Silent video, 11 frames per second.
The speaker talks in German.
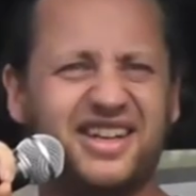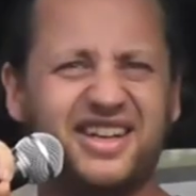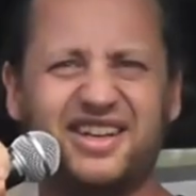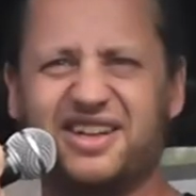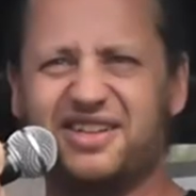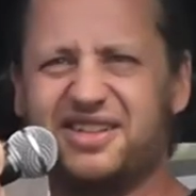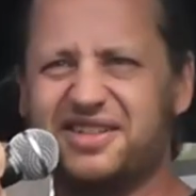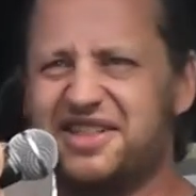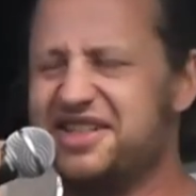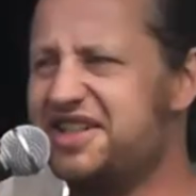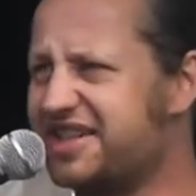Äh,
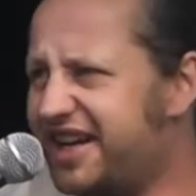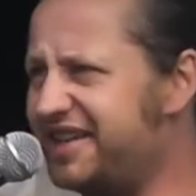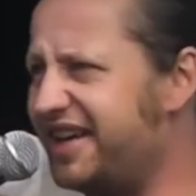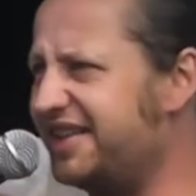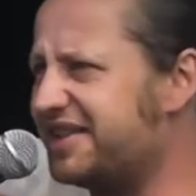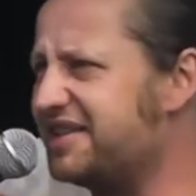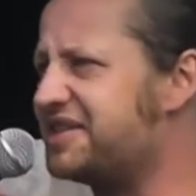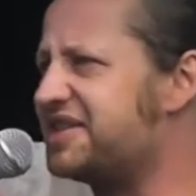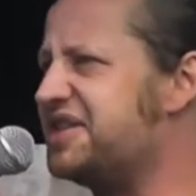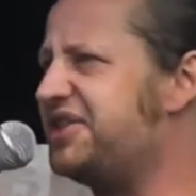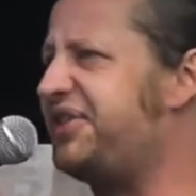sich nicht dran halten,
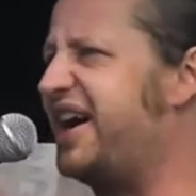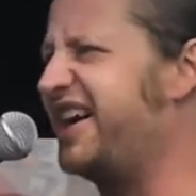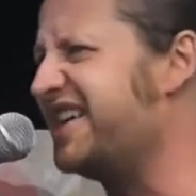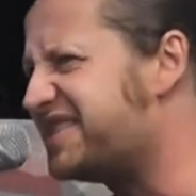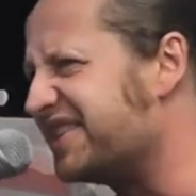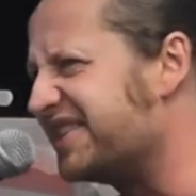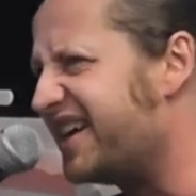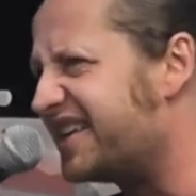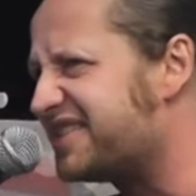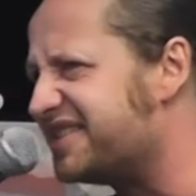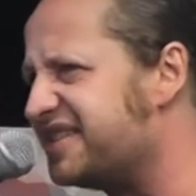sich nicht vereinzeln
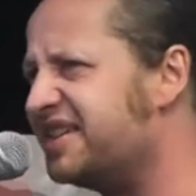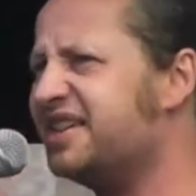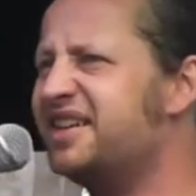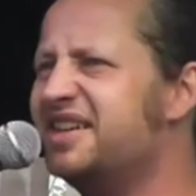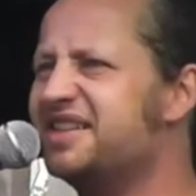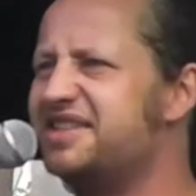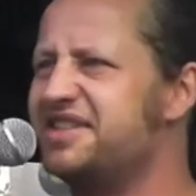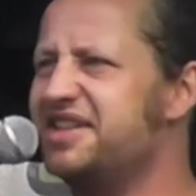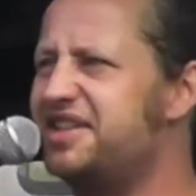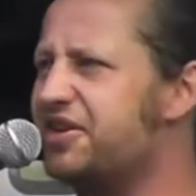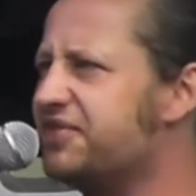lassen, sich
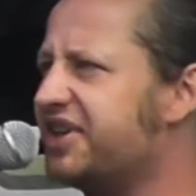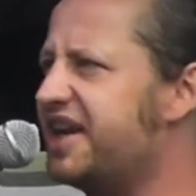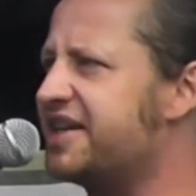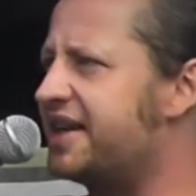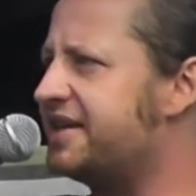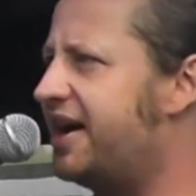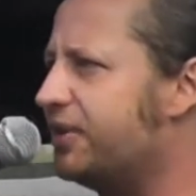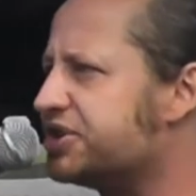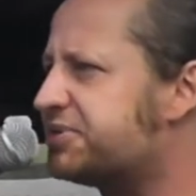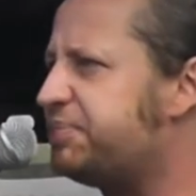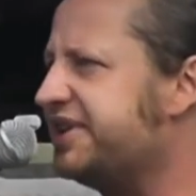nicht irgendwie gegeneinander
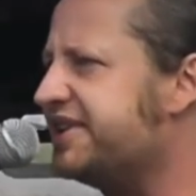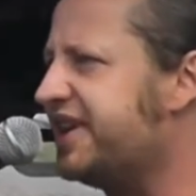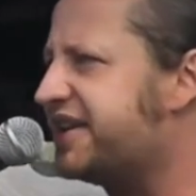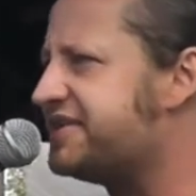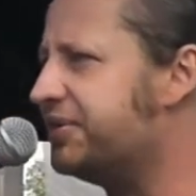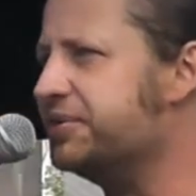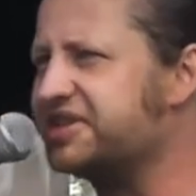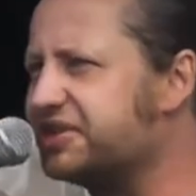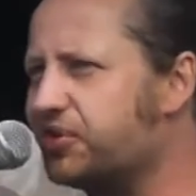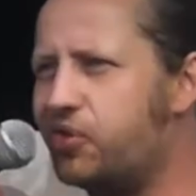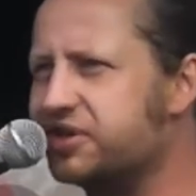ausspielen lassen.
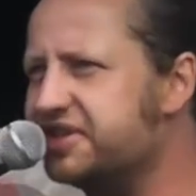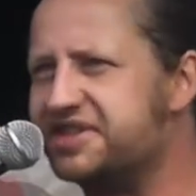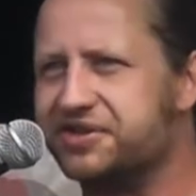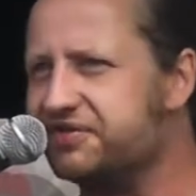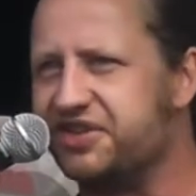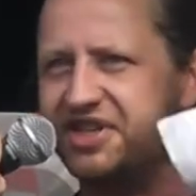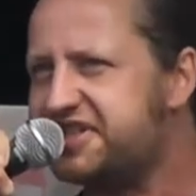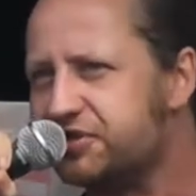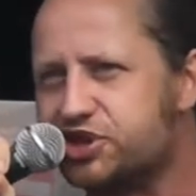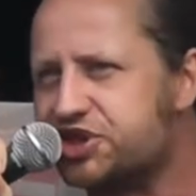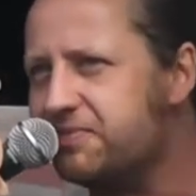Unsere Droge ist irgendwie nicht
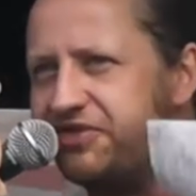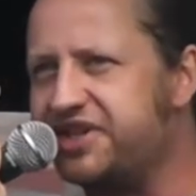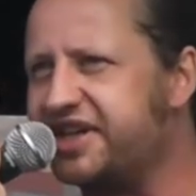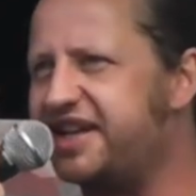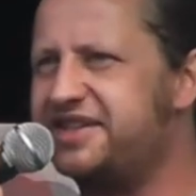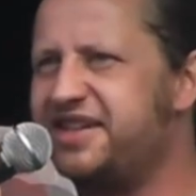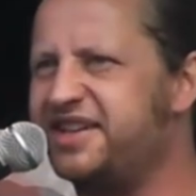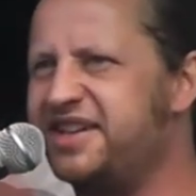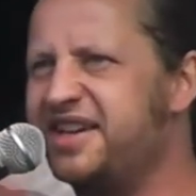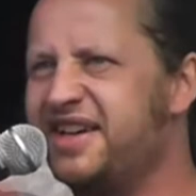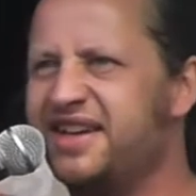so schlimm wie die anderen.
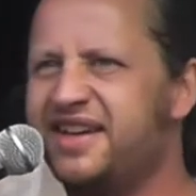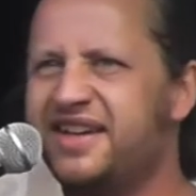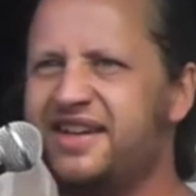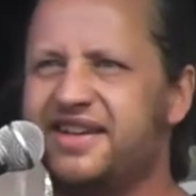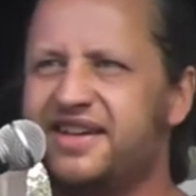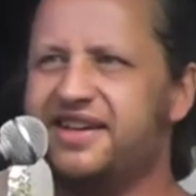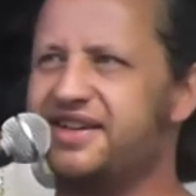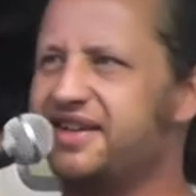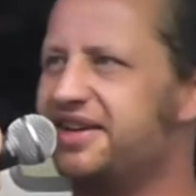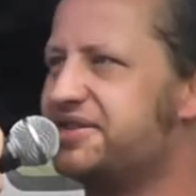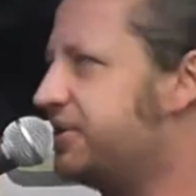Äh,
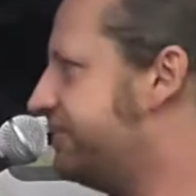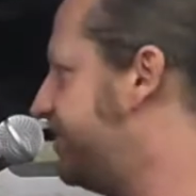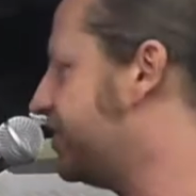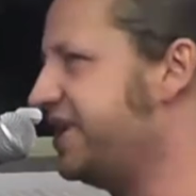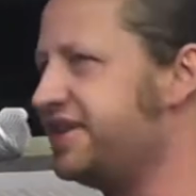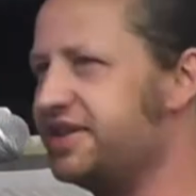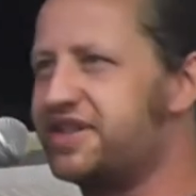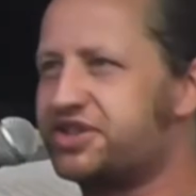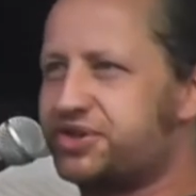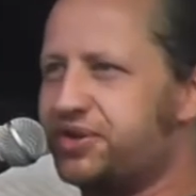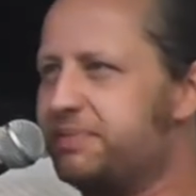also hinten ist
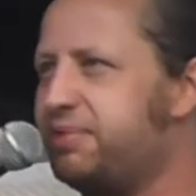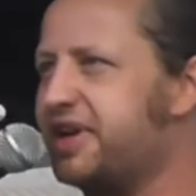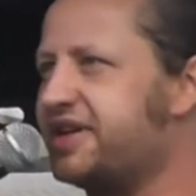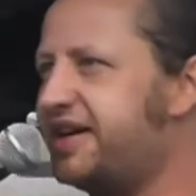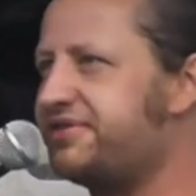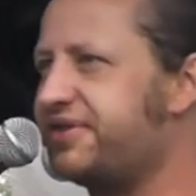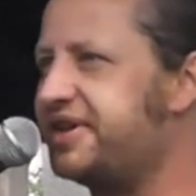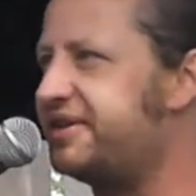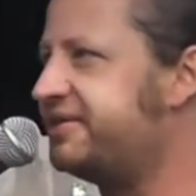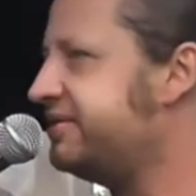das schöne Plakat von der,